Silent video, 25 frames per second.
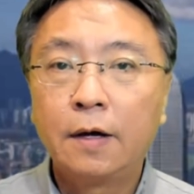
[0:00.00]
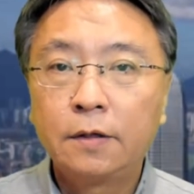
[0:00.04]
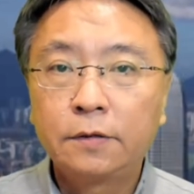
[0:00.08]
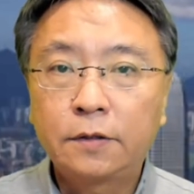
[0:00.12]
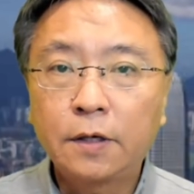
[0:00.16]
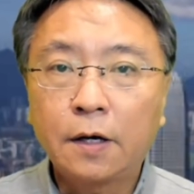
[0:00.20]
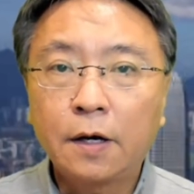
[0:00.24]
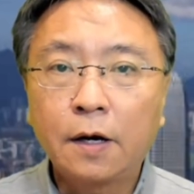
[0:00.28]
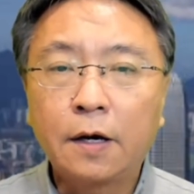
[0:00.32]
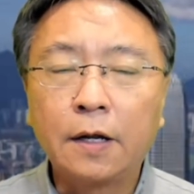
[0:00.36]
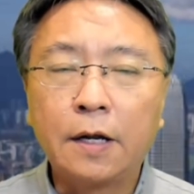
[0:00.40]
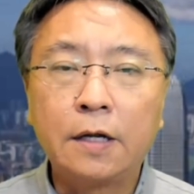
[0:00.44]

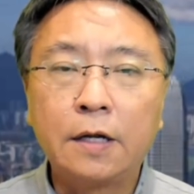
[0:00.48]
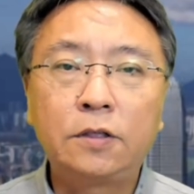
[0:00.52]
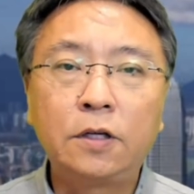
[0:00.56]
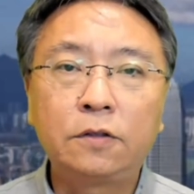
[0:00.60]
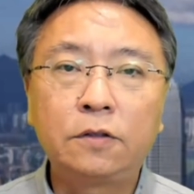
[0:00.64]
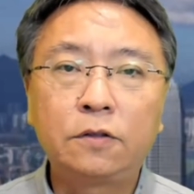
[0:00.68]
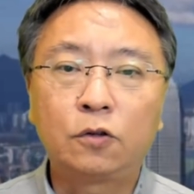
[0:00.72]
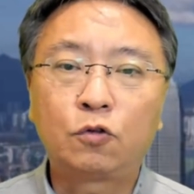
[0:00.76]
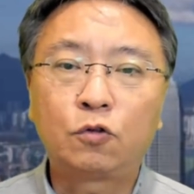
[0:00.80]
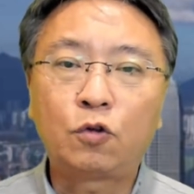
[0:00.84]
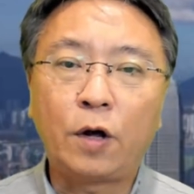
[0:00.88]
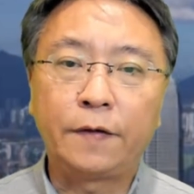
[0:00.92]
这个可能性
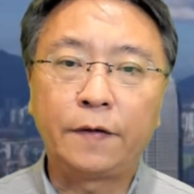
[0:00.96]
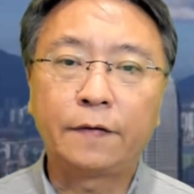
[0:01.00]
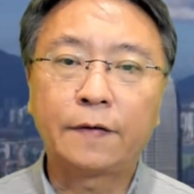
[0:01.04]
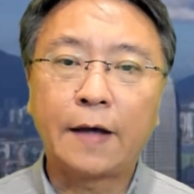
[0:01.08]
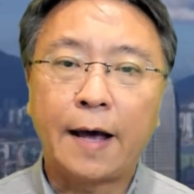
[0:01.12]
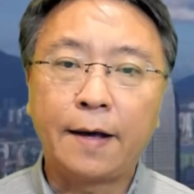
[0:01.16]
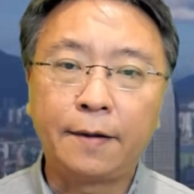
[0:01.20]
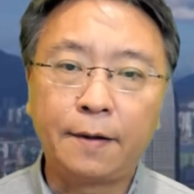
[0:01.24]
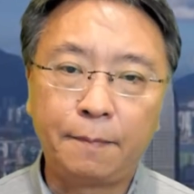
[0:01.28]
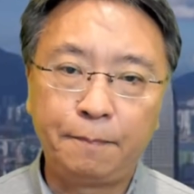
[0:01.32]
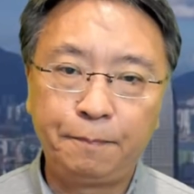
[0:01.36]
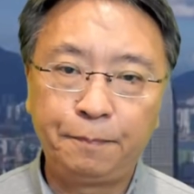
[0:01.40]
是存
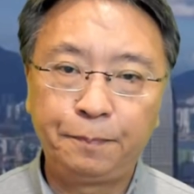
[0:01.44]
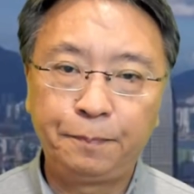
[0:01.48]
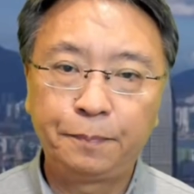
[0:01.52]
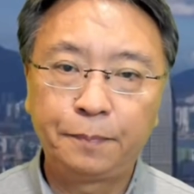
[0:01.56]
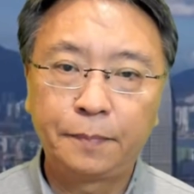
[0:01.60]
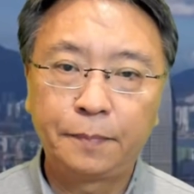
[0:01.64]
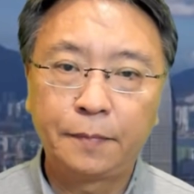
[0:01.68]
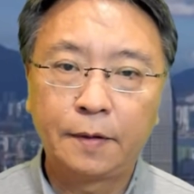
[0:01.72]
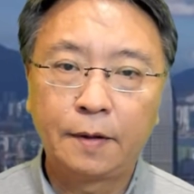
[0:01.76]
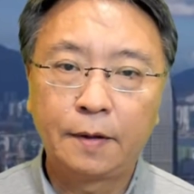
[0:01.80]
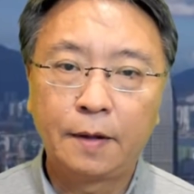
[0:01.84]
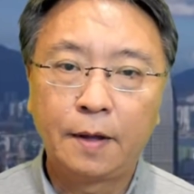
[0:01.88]
在的，
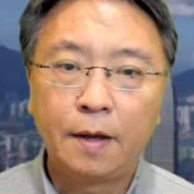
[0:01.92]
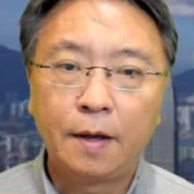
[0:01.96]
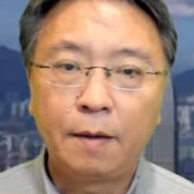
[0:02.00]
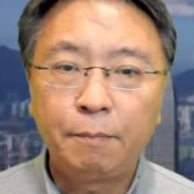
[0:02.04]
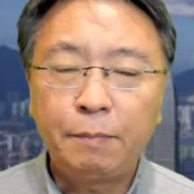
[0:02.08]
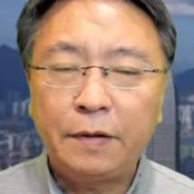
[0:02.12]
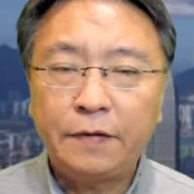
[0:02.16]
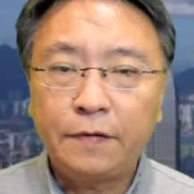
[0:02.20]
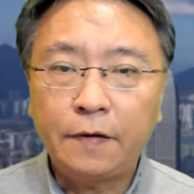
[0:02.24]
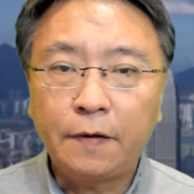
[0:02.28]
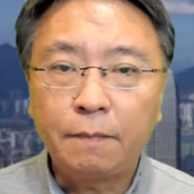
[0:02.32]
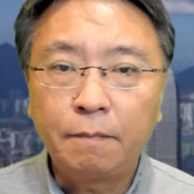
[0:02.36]

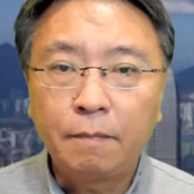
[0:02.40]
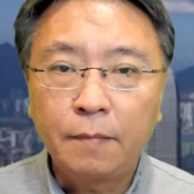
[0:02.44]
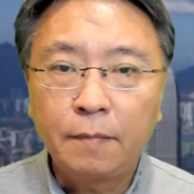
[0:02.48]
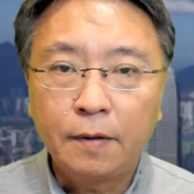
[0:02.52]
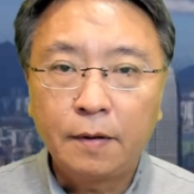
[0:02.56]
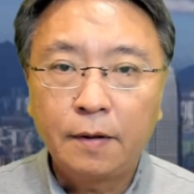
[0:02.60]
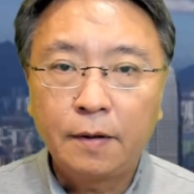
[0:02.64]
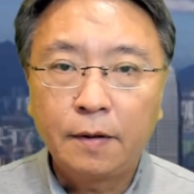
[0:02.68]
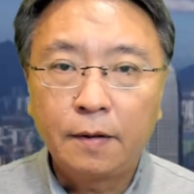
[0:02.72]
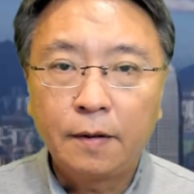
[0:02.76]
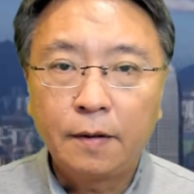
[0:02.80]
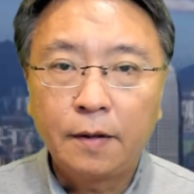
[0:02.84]
毕竟
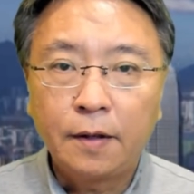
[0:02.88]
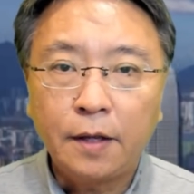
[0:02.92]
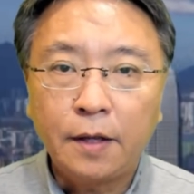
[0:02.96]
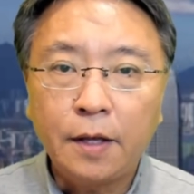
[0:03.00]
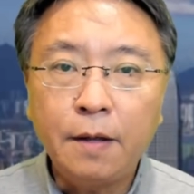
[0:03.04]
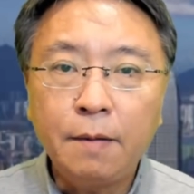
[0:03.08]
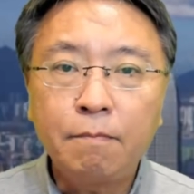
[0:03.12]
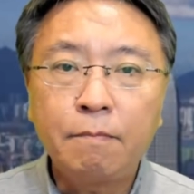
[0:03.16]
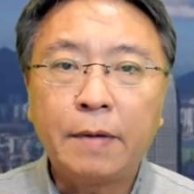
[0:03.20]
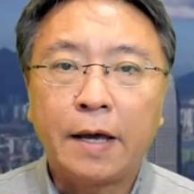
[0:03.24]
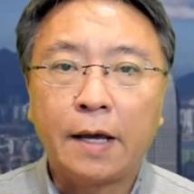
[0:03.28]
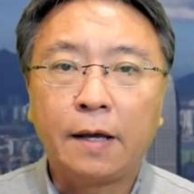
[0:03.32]

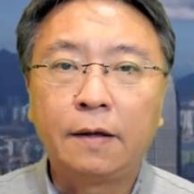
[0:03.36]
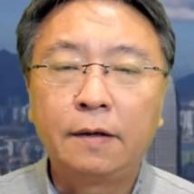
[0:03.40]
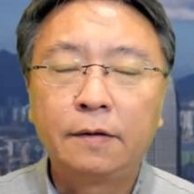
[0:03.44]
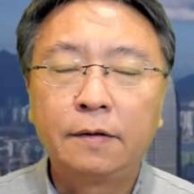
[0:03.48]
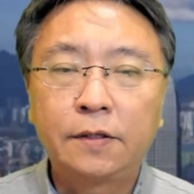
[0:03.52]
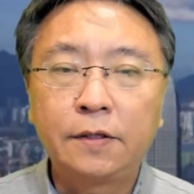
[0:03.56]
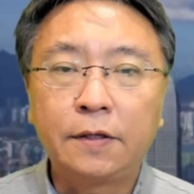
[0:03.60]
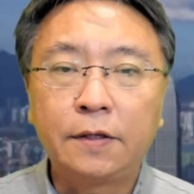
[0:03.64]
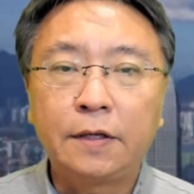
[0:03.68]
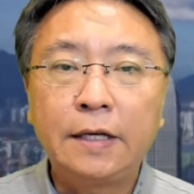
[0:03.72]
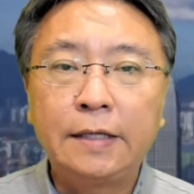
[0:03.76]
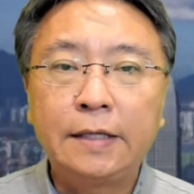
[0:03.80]
英美
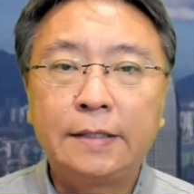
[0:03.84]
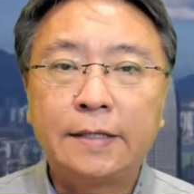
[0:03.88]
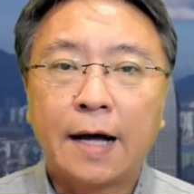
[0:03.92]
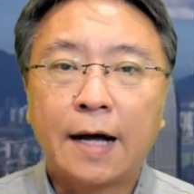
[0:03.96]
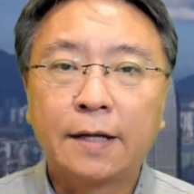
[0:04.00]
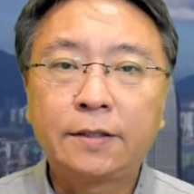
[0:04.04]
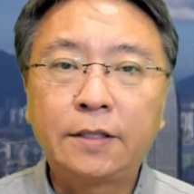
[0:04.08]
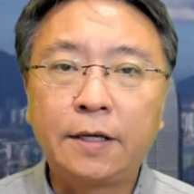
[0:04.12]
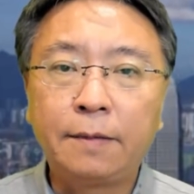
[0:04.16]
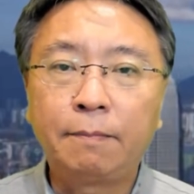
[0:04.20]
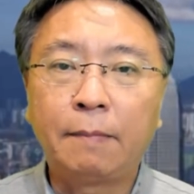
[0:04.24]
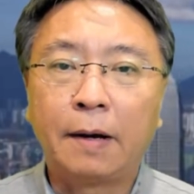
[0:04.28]
是一
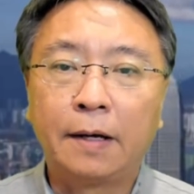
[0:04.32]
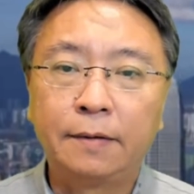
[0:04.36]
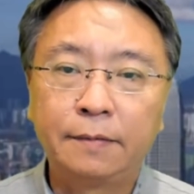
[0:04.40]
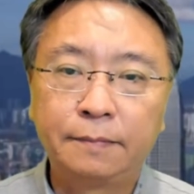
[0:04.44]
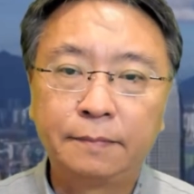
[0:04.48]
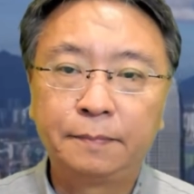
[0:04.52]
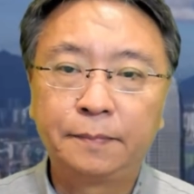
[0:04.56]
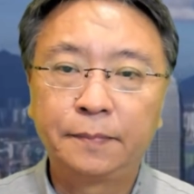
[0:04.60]
家亲嘛。